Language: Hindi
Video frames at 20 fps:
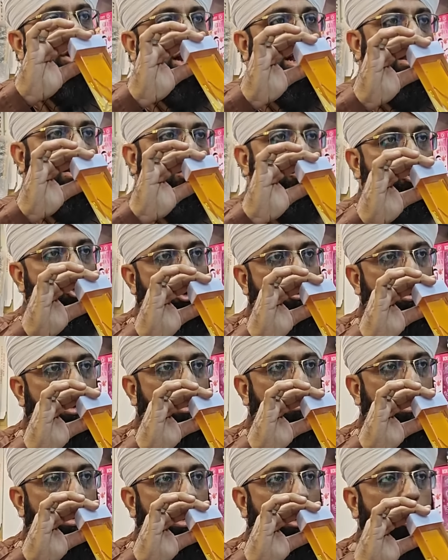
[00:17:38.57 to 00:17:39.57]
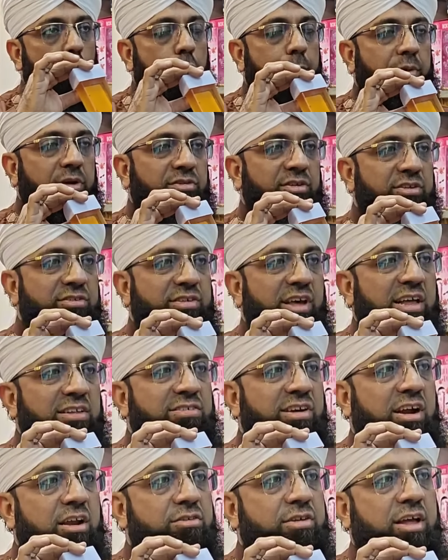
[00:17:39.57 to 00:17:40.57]
सौ साढ़े तीन सौ रुपए का मिलेगा और मशीन
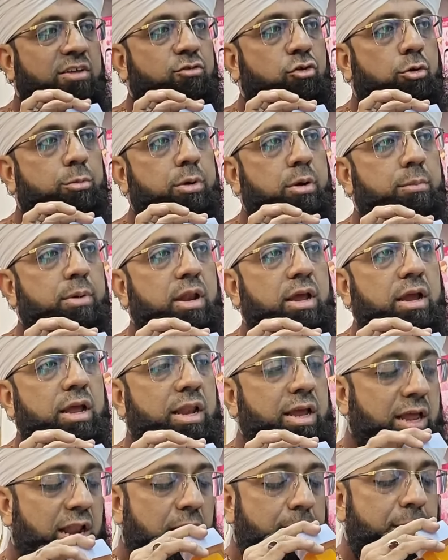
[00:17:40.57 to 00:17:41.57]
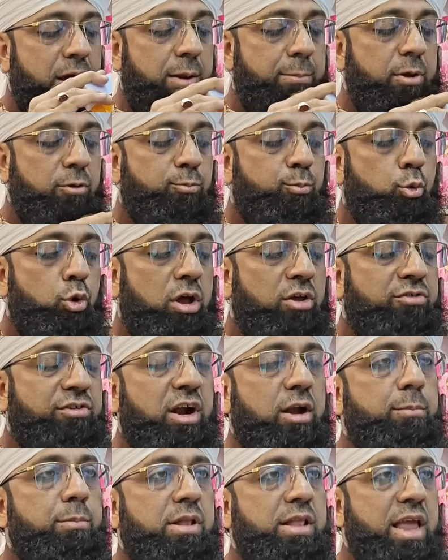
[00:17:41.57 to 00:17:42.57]
सात साढ़े सात सौ रुपए का मिलेगी लेकिन हमारे पास पूरा
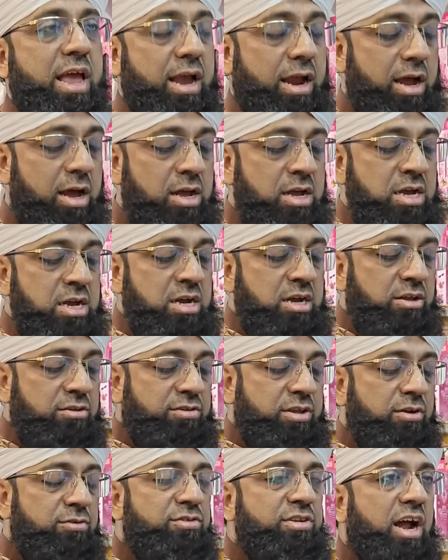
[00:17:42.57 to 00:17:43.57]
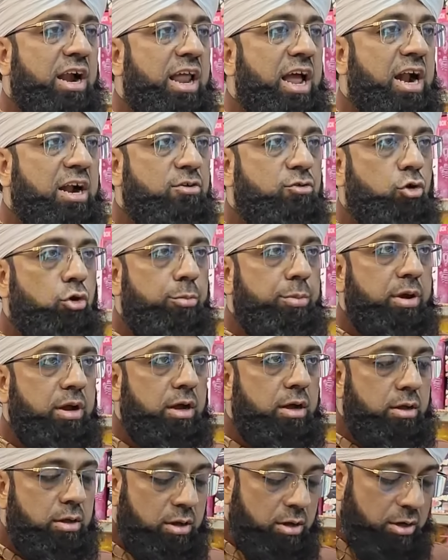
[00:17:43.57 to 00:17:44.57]
सेट मिल जाएगा सिर्फ साढ़े आठ सौ रुपए
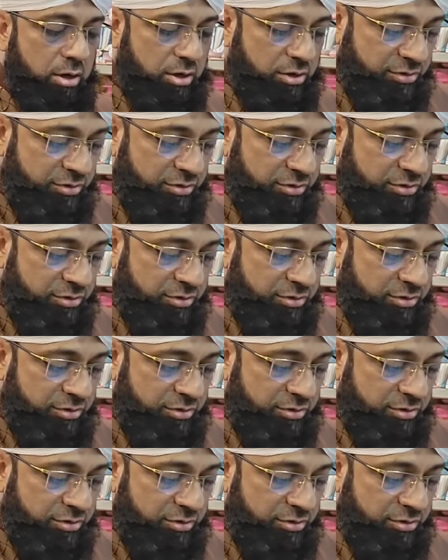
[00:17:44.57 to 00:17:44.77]
का